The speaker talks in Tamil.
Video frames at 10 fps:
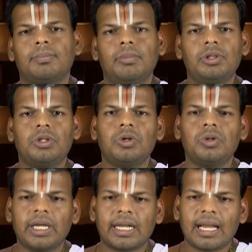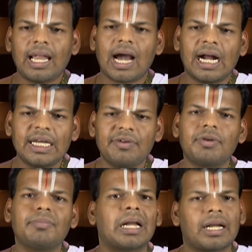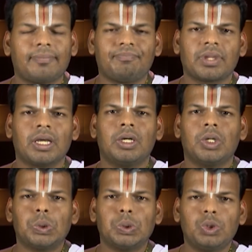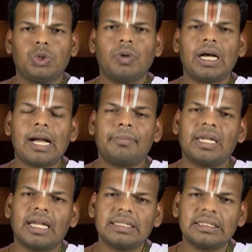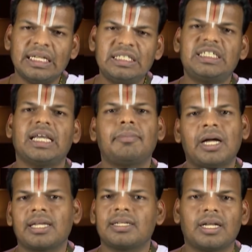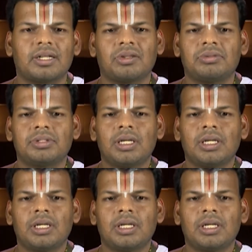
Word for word: மிருத்யுகு என்றால் அழிவு மரணம் துருவகா அப்படின்னா நிச்சயமானதுன்னு அர்த்தம்